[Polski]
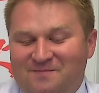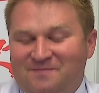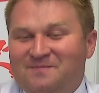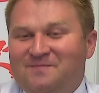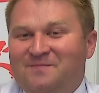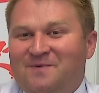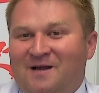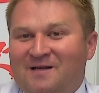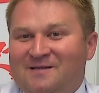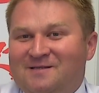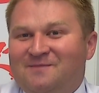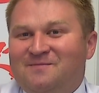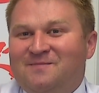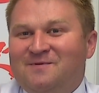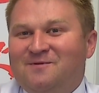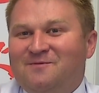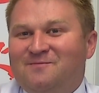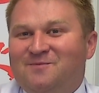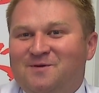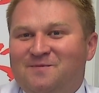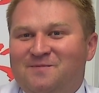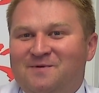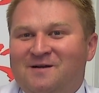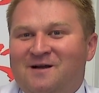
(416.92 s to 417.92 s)
prace będą
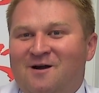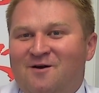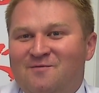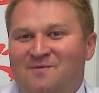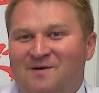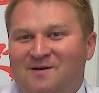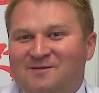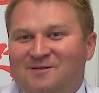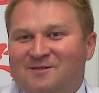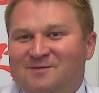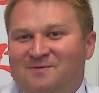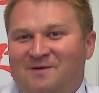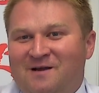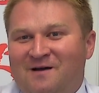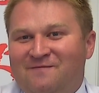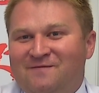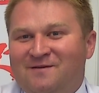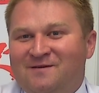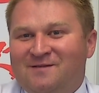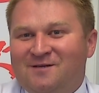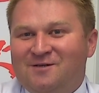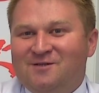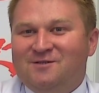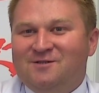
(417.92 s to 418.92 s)
przebiegały bardzo
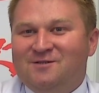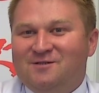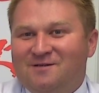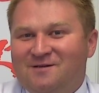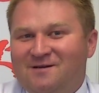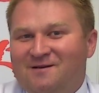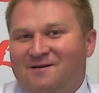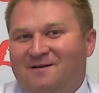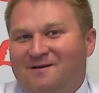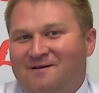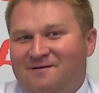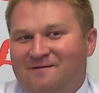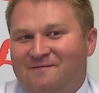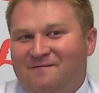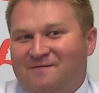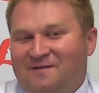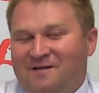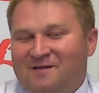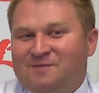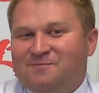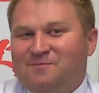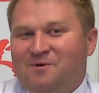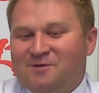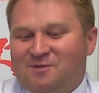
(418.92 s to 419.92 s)
sprawnie. Też w
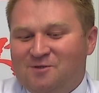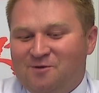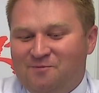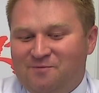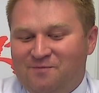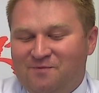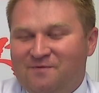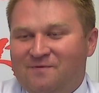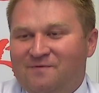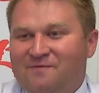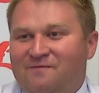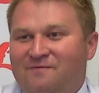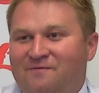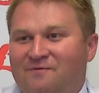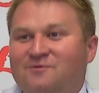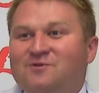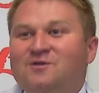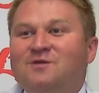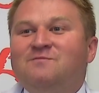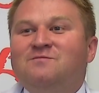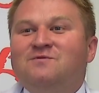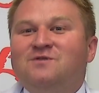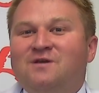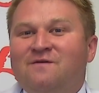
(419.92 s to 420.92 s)
ten sposób
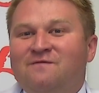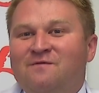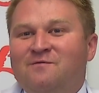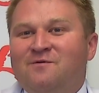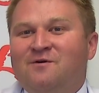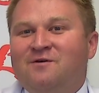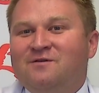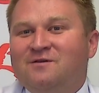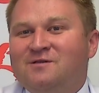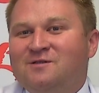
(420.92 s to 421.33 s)
włączymy się w obchody